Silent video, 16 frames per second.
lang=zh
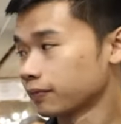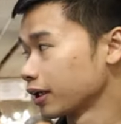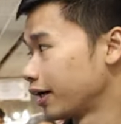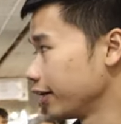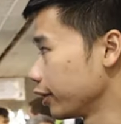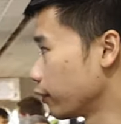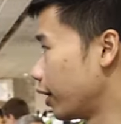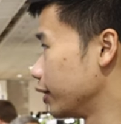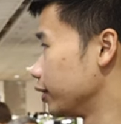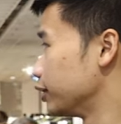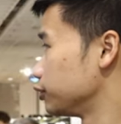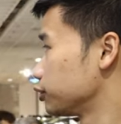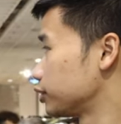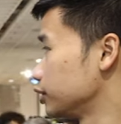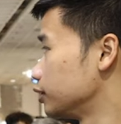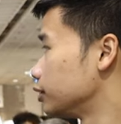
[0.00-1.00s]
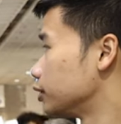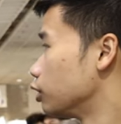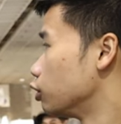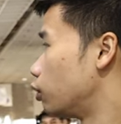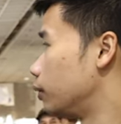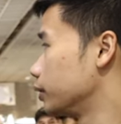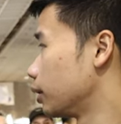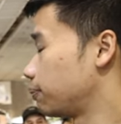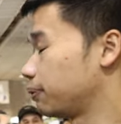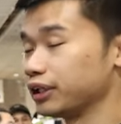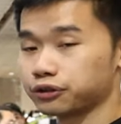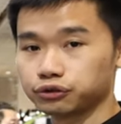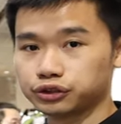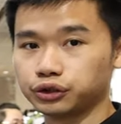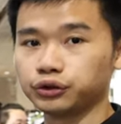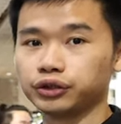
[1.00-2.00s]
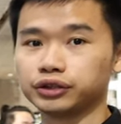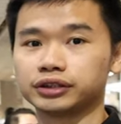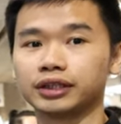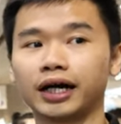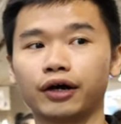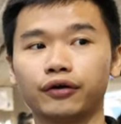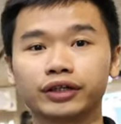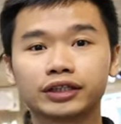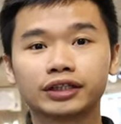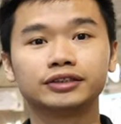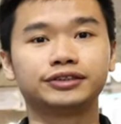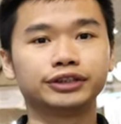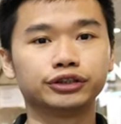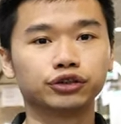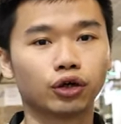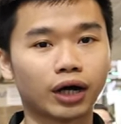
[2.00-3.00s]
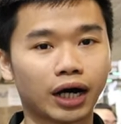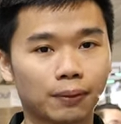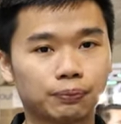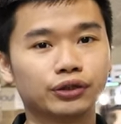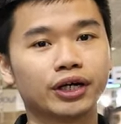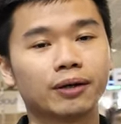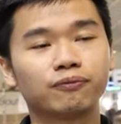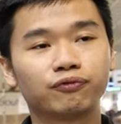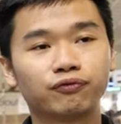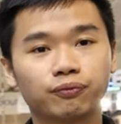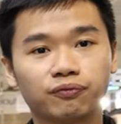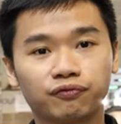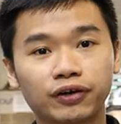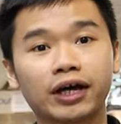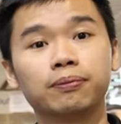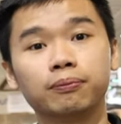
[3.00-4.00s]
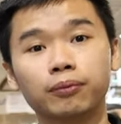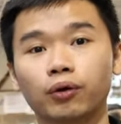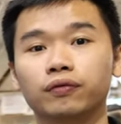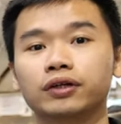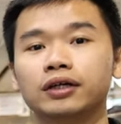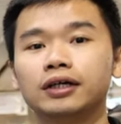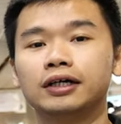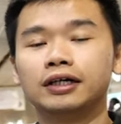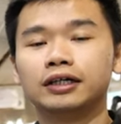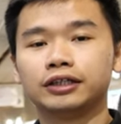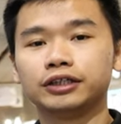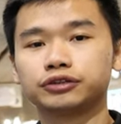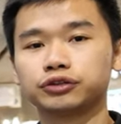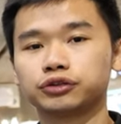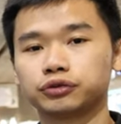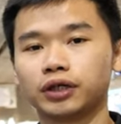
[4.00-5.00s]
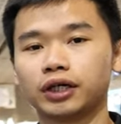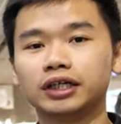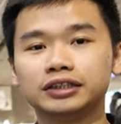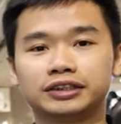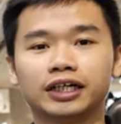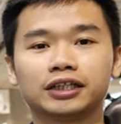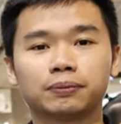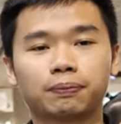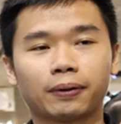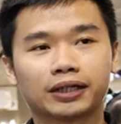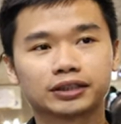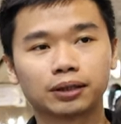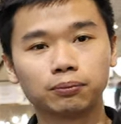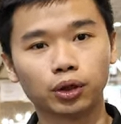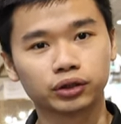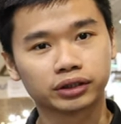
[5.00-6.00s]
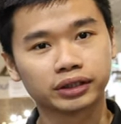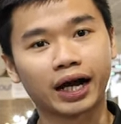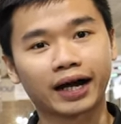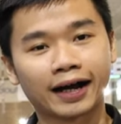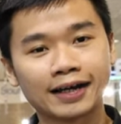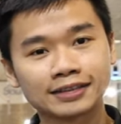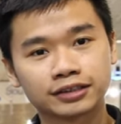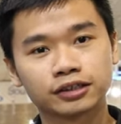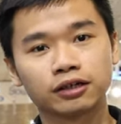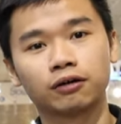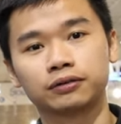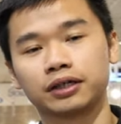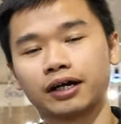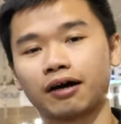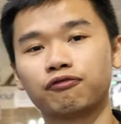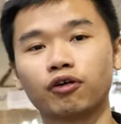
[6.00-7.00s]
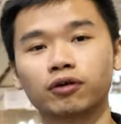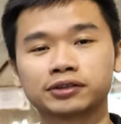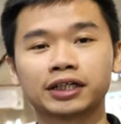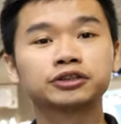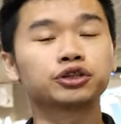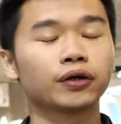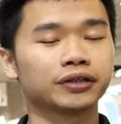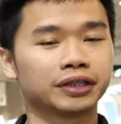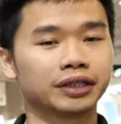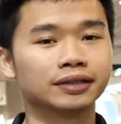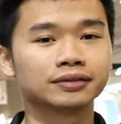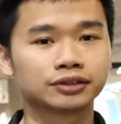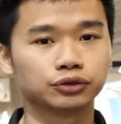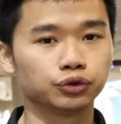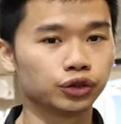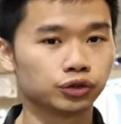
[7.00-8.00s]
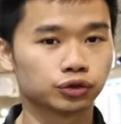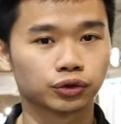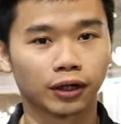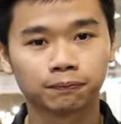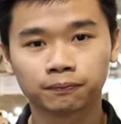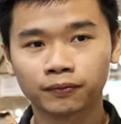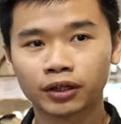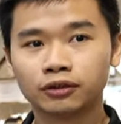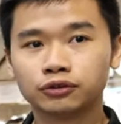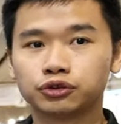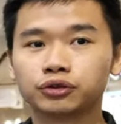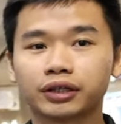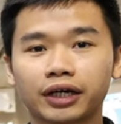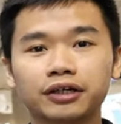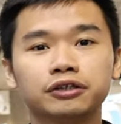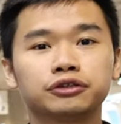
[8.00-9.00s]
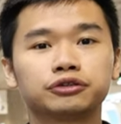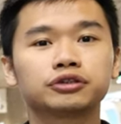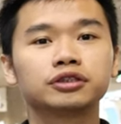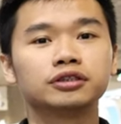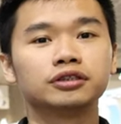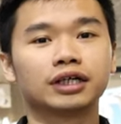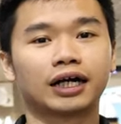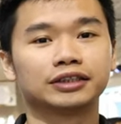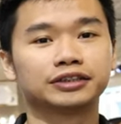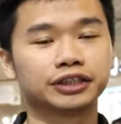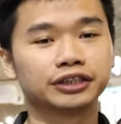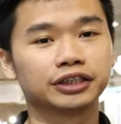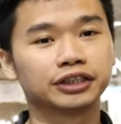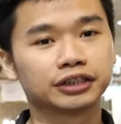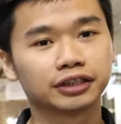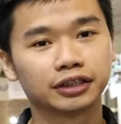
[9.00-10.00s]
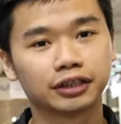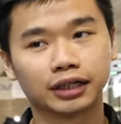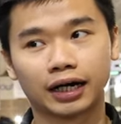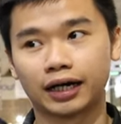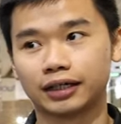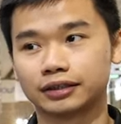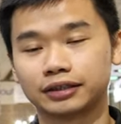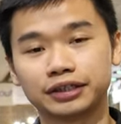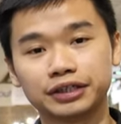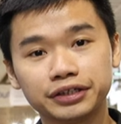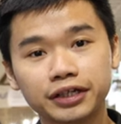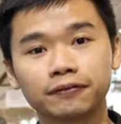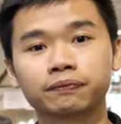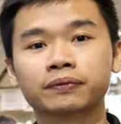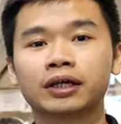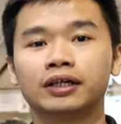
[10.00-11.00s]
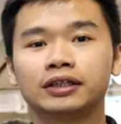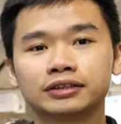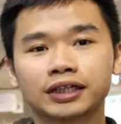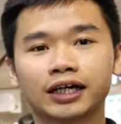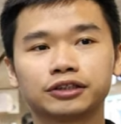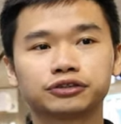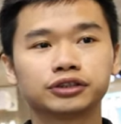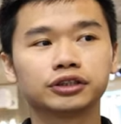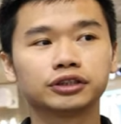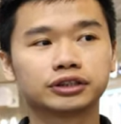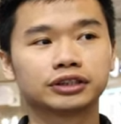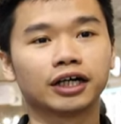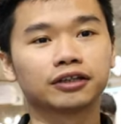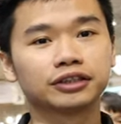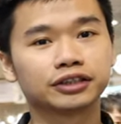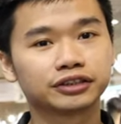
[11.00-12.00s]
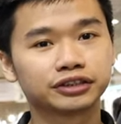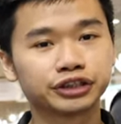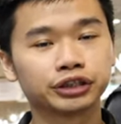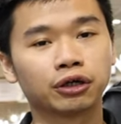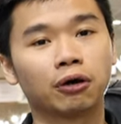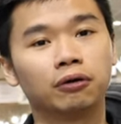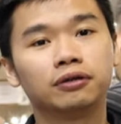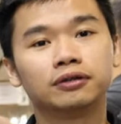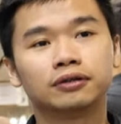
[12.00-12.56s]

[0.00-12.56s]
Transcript: 那另外呢，就是我们的 P2 Series 呢，它有一个 Zero RPM Fan Mode，意思是说呢，只要你把这个 Mode 打开之后呢，它风扇就会停止运转，就是给你就是啊静音的啊体验。再就是只要你的系统